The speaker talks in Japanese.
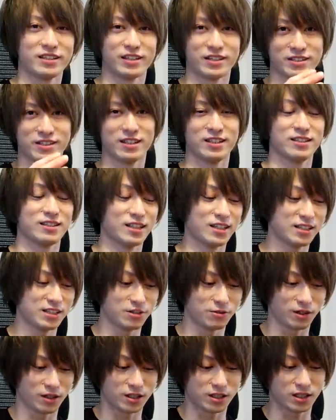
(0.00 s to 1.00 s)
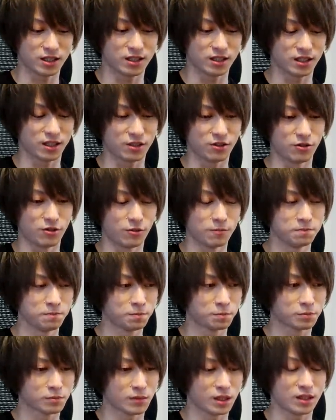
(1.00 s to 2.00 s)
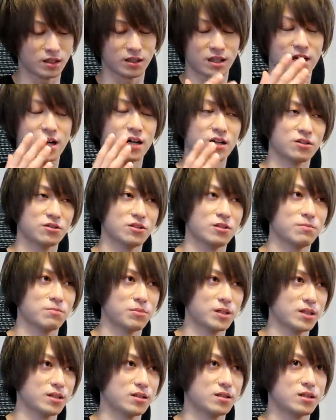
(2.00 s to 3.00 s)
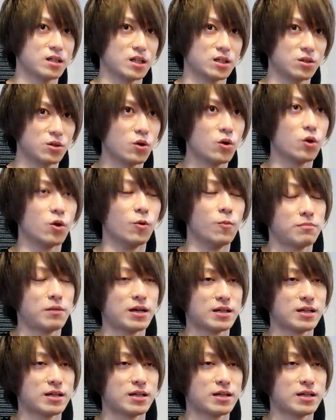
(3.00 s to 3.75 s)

なたくさん出してるわけじゃないんだけどなんだっけアクアパッツァと